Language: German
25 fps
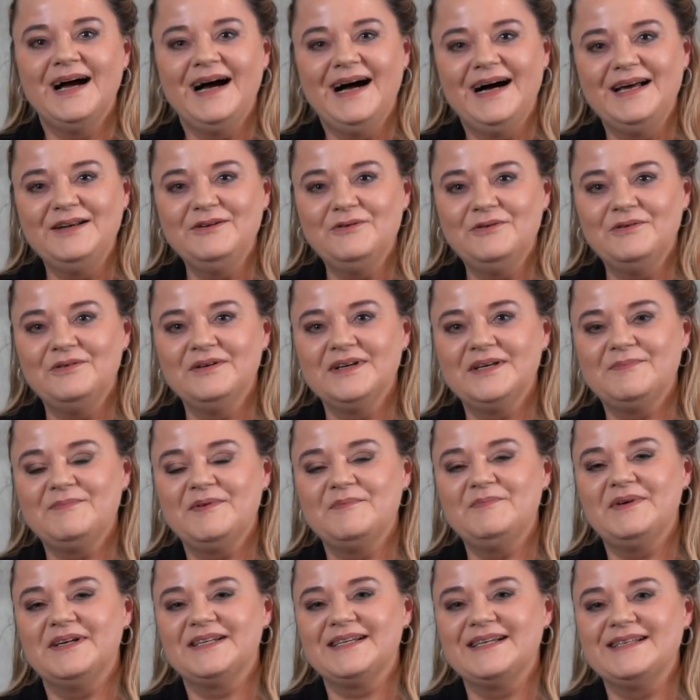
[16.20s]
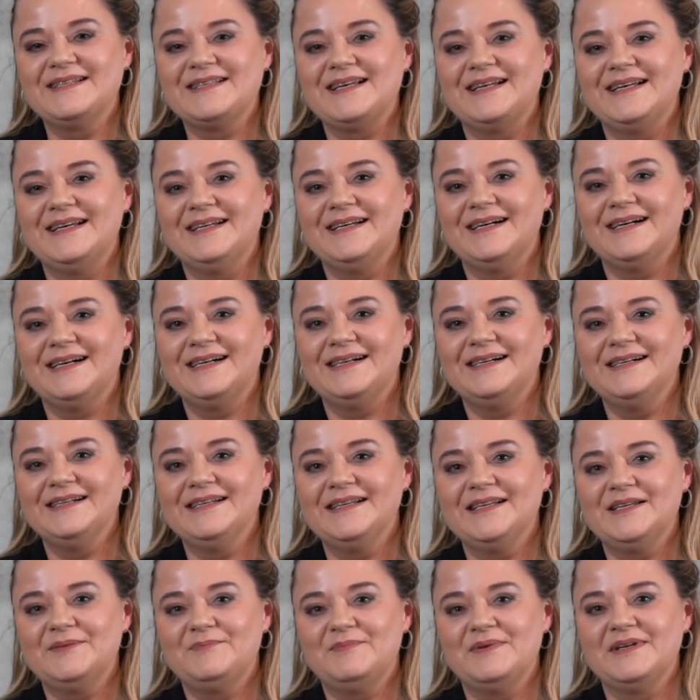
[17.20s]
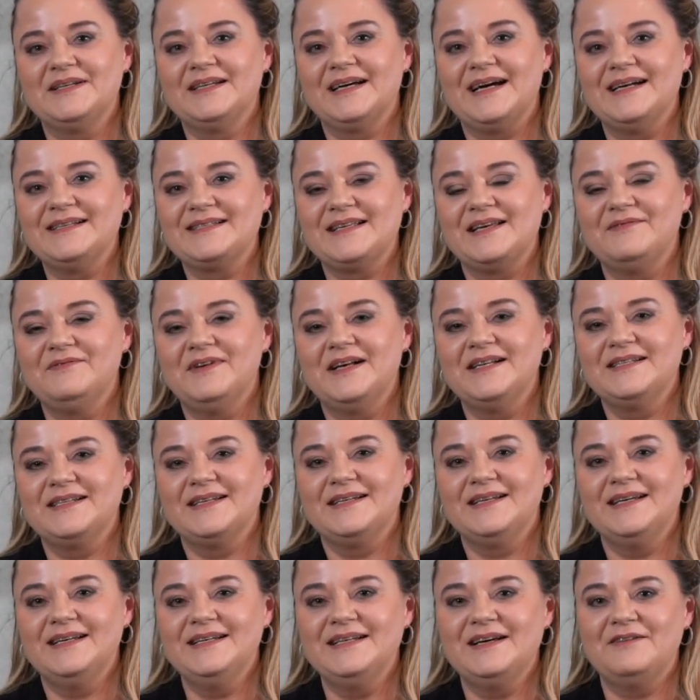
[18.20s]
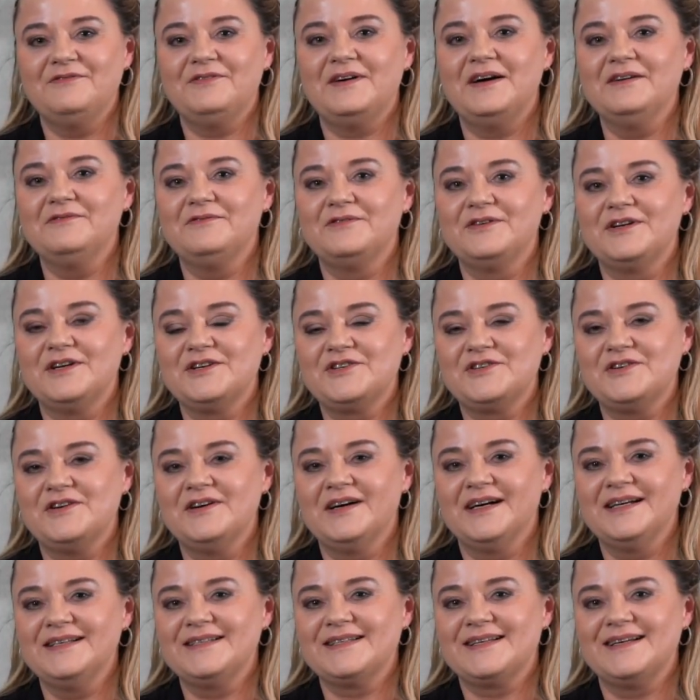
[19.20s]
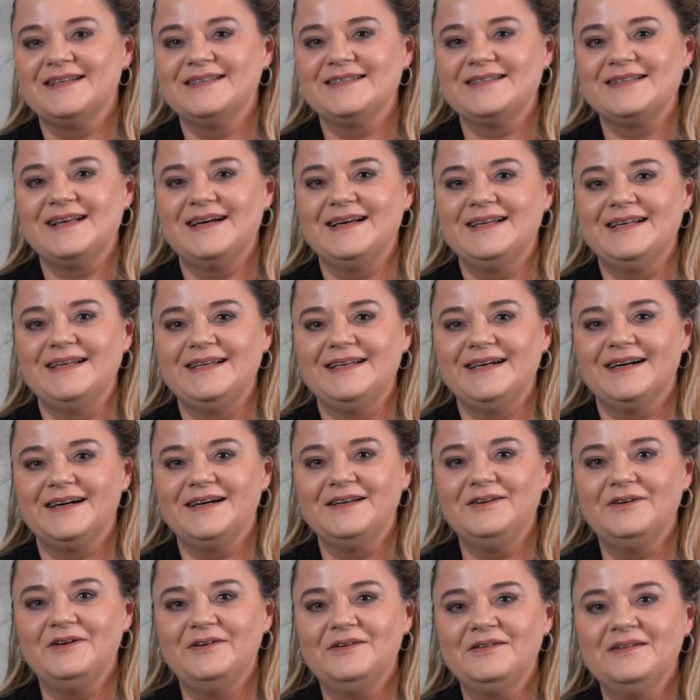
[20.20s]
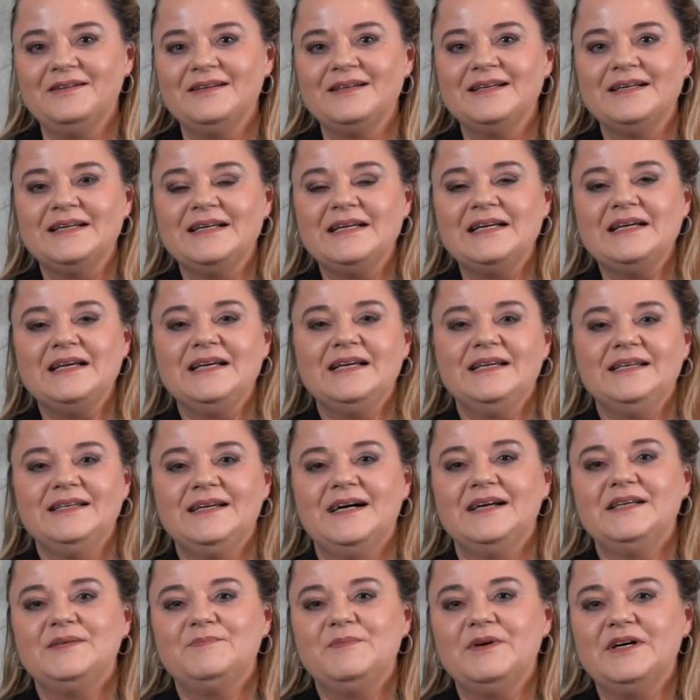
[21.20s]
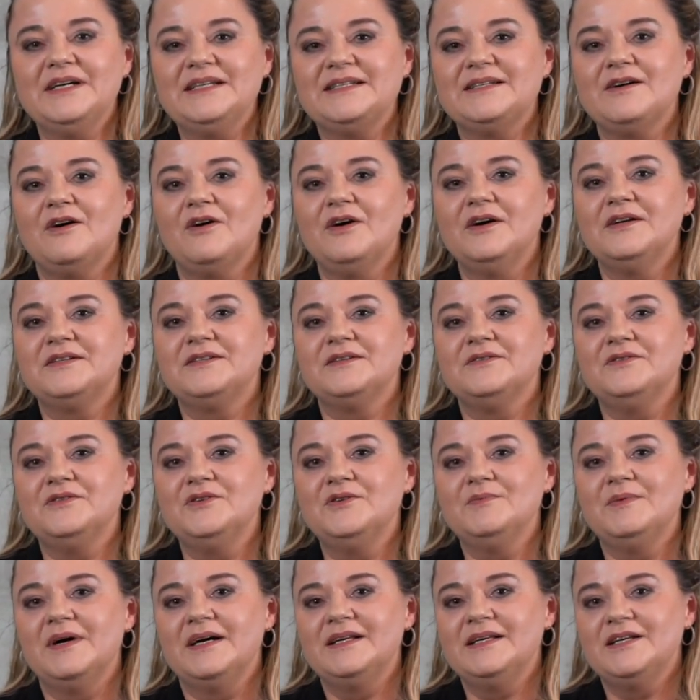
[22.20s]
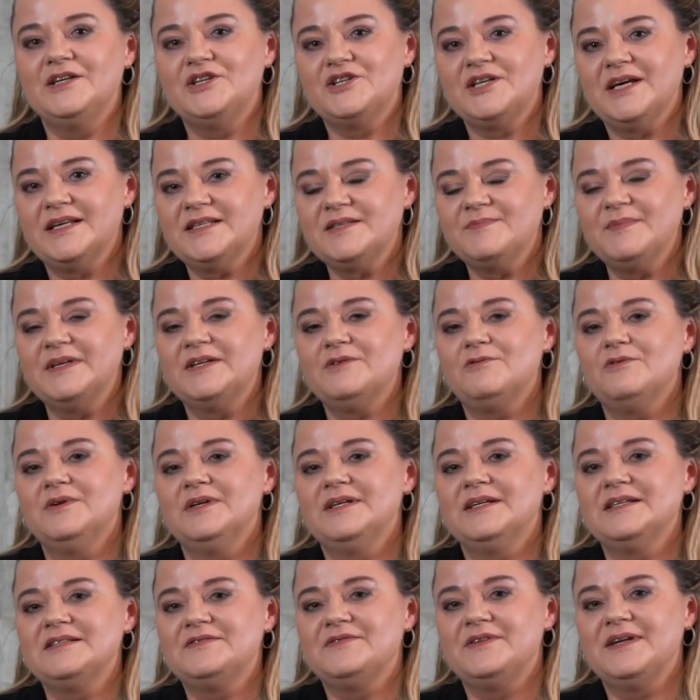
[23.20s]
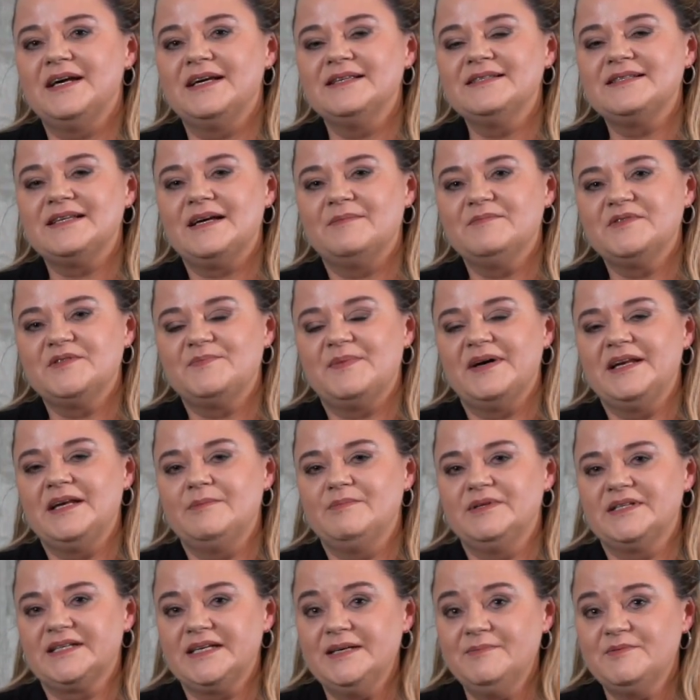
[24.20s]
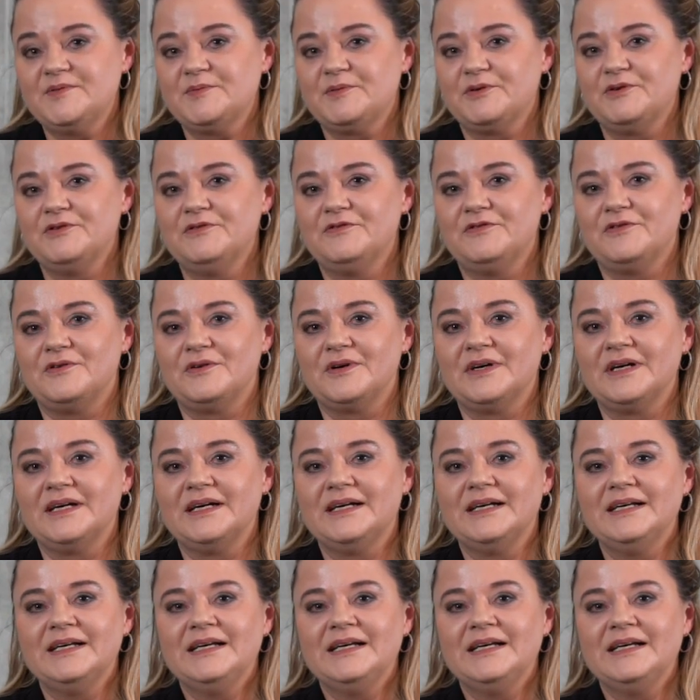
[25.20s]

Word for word: Hallo, ich bin Patricia Lederer, ich bin Rechtsanwältin in der Frankfurter Steuerrechtskanzlei Lederer Law. Ja, ich berichte heute über die Schätzmethoden des Finanzamts bei der Betriebsprüfung.